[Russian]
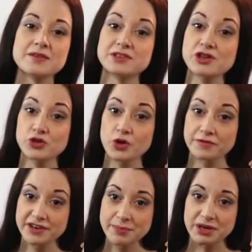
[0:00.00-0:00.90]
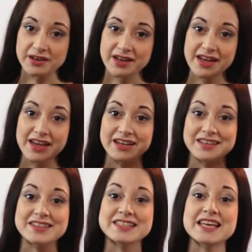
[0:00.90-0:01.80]
В ночное время
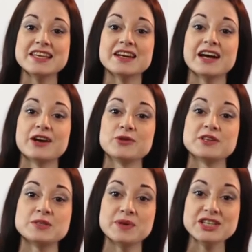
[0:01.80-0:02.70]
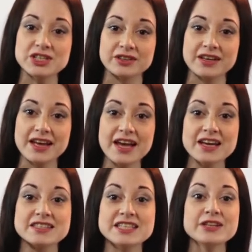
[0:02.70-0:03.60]
кондиционеры Corona Special
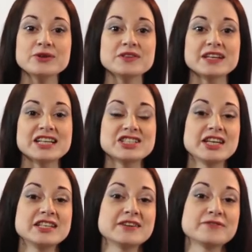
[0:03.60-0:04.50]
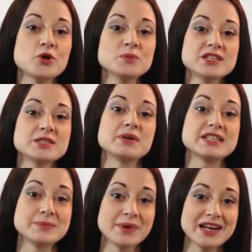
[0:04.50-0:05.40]
сделают нахождение в комнате
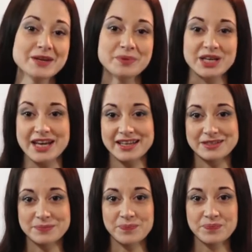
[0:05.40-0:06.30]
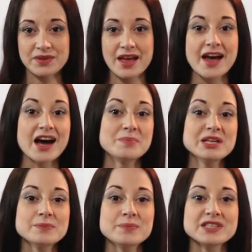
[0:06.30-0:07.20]
максимально приятным. Об
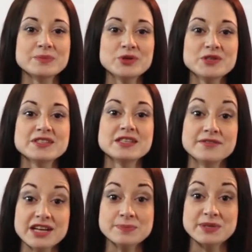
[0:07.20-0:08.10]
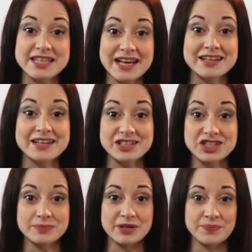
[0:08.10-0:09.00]
этом позаботятся два специальных
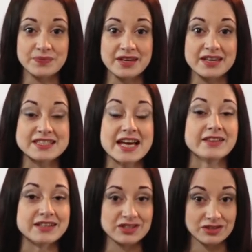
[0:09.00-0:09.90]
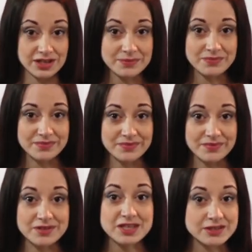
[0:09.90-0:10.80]
режима Silence Dream –
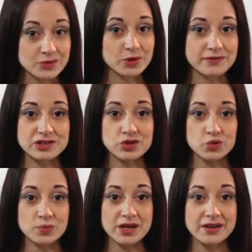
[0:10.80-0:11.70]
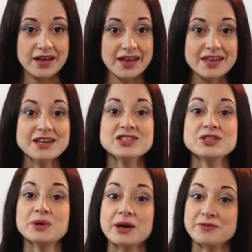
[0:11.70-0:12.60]
низкий уровень шума и
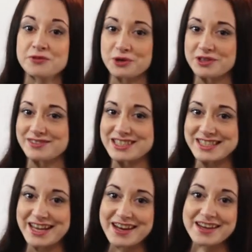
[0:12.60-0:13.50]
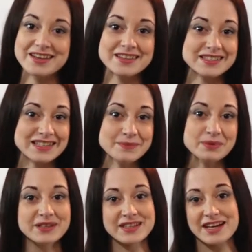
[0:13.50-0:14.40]
режим комфортного сна Sleep
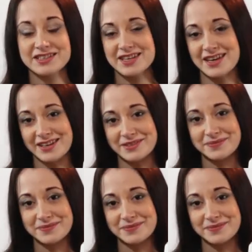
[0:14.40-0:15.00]
Night Care.